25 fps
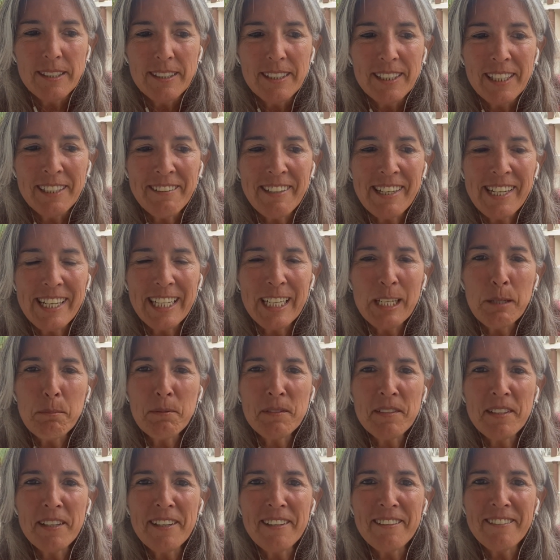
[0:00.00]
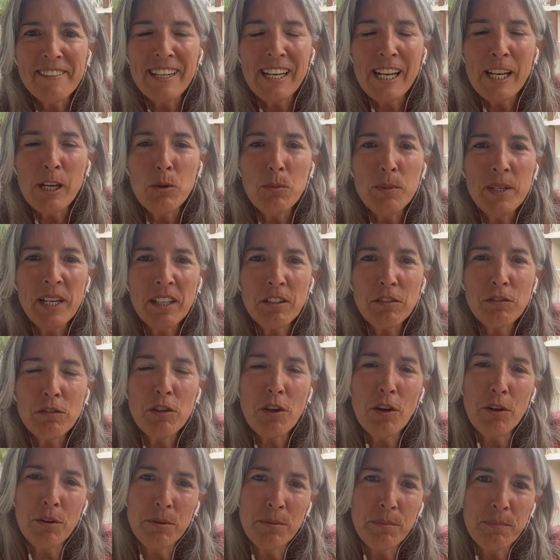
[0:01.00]
Es el eclipse de la
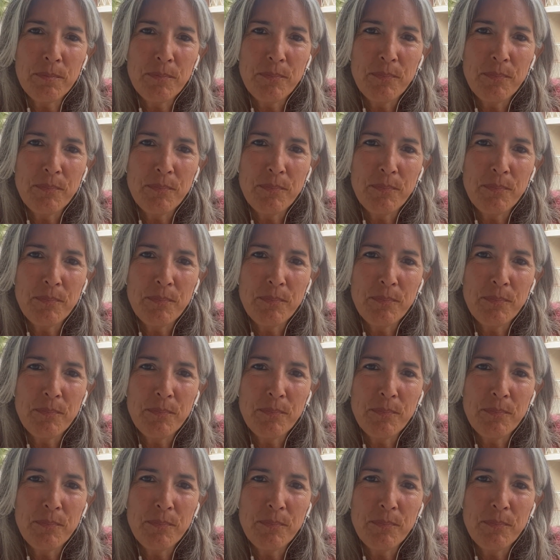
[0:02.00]
iluminación.